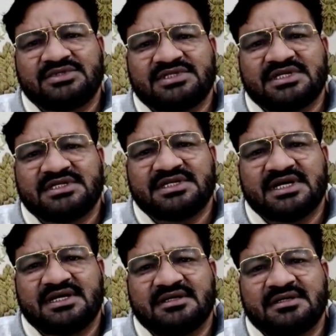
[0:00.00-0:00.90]
जिसके
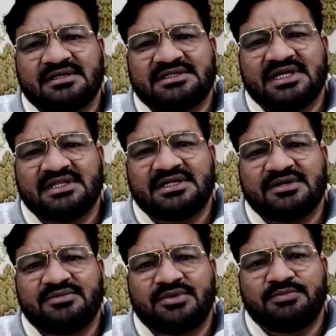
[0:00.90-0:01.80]
चक,
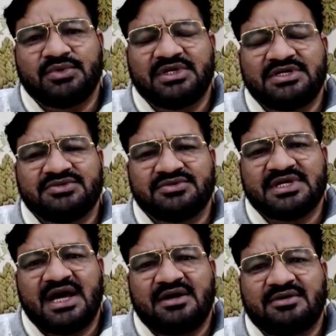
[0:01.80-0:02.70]
चलते वो पुली
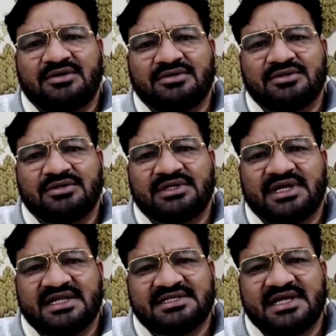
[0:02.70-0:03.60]
टूटा और
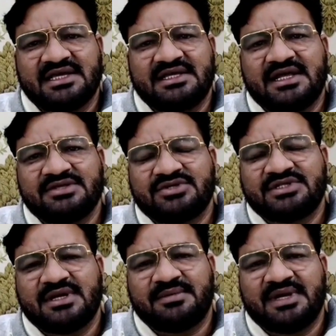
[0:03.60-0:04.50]
रास्ता गिरा जो
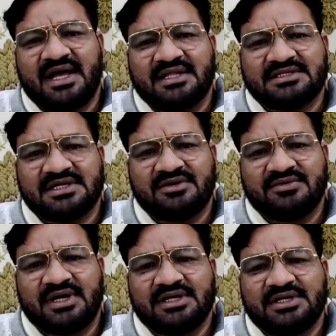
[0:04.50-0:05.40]
इतना बड़ा हादसा
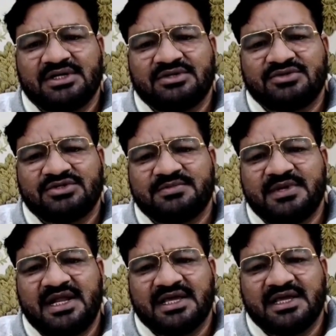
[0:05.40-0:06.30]
हुआ तो
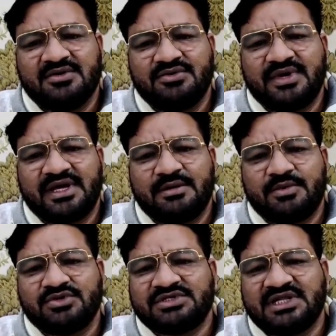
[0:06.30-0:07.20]
इसमें लगे हुए हैं
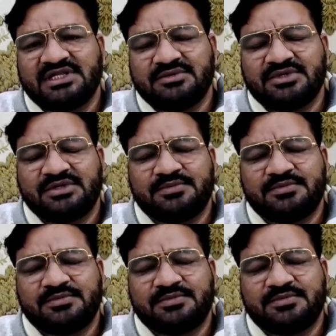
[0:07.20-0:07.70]
बहुत जल्दी वो